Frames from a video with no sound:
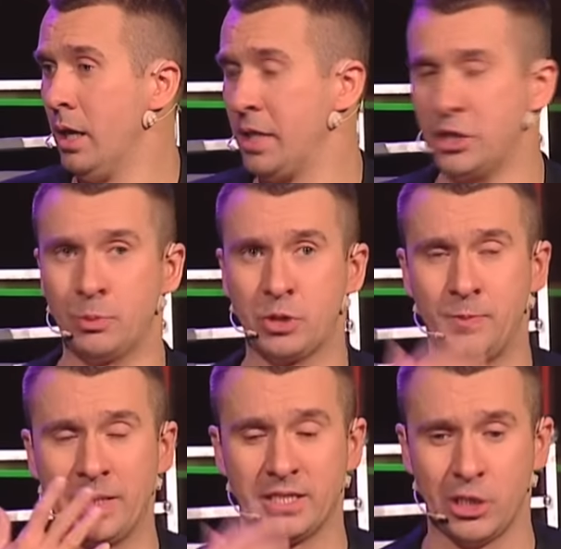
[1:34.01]
Tak się przez
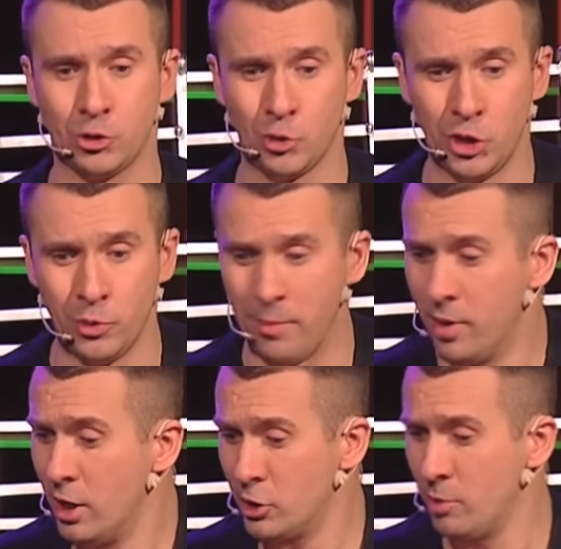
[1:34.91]
pana zakrztusiłem,
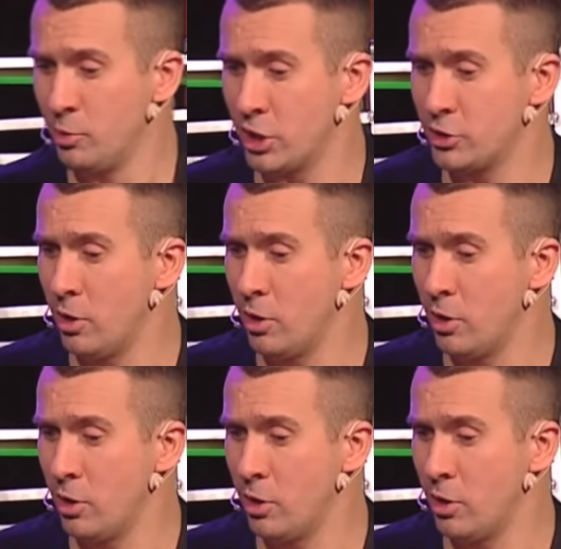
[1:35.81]
że mi się